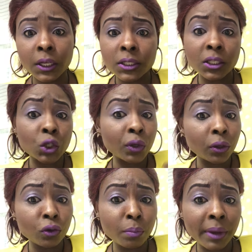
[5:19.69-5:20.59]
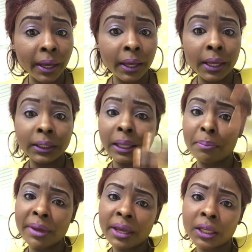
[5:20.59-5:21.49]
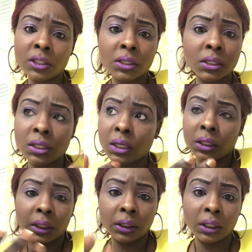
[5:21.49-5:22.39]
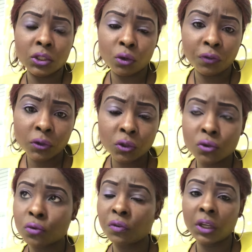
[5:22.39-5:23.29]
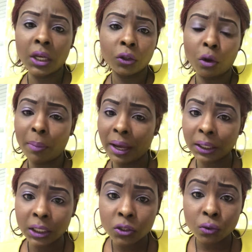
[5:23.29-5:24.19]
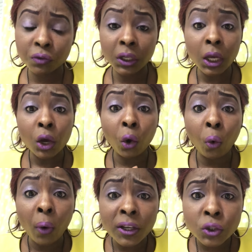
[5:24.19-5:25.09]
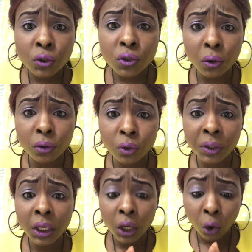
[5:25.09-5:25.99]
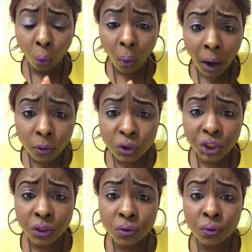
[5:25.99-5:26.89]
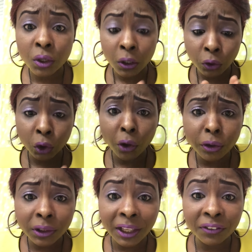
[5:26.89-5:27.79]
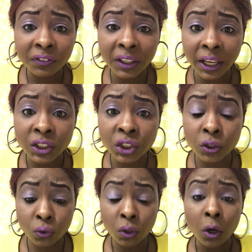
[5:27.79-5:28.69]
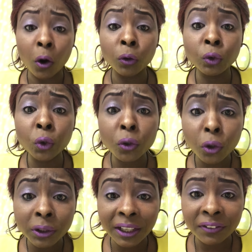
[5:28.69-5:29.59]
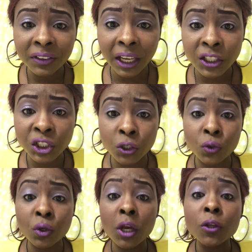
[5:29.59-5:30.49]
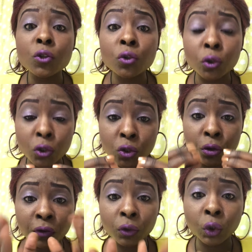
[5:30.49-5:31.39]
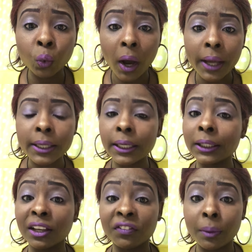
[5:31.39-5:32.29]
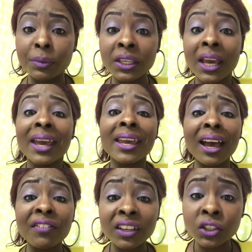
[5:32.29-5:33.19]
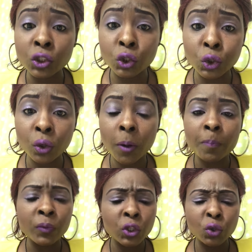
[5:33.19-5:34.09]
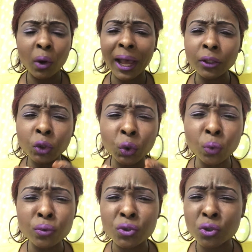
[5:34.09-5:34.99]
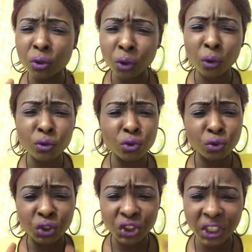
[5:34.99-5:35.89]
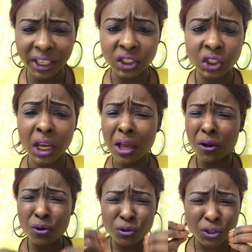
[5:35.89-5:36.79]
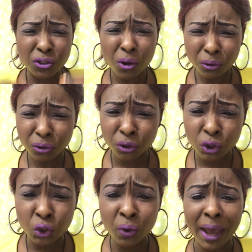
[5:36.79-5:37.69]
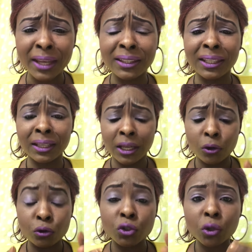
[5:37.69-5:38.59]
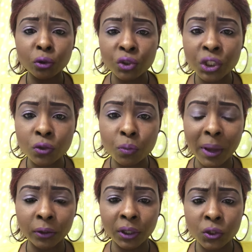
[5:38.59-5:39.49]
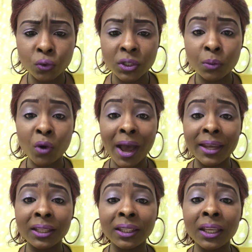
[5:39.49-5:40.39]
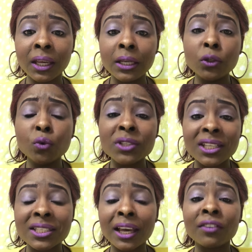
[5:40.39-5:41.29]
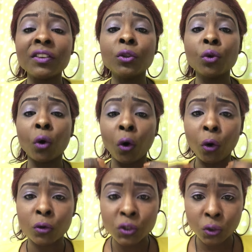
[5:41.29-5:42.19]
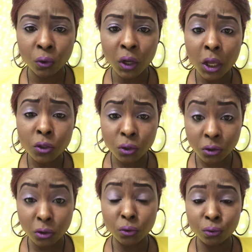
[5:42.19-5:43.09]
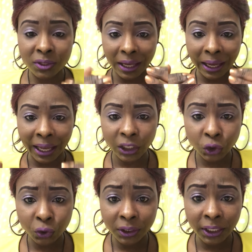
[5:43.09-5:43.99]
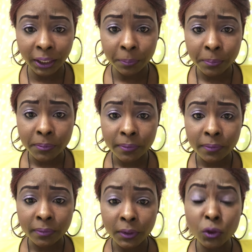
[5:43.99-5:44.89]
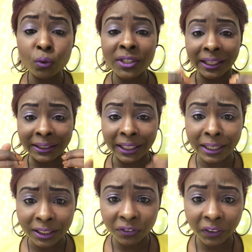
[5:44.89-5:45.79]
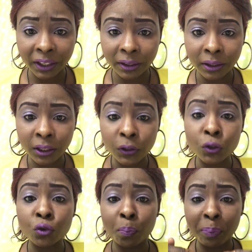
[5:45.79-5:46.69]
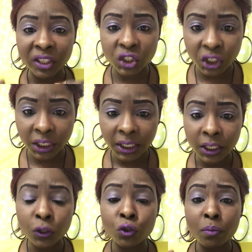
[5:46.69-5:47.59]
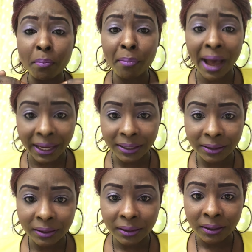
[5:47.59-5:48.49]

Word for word: Si tu es une mère, ta mère et tes enfants sont sauvés, ton mari est sauvé. Crois juste en lui, crois en Jésus, donne ta vie à Jésus. En donnant ta vie à Jésus, tu te sauves toi et ta famille. Et avec Dieu, tu auras tout ce dont tu cherches. Le sang de Dieu a été, le sang de Jésus, pardon, excusez-moi, a été, nous a servi de rançon. Ce sang nous a rachetés, nous a délivrés du péché, du mal.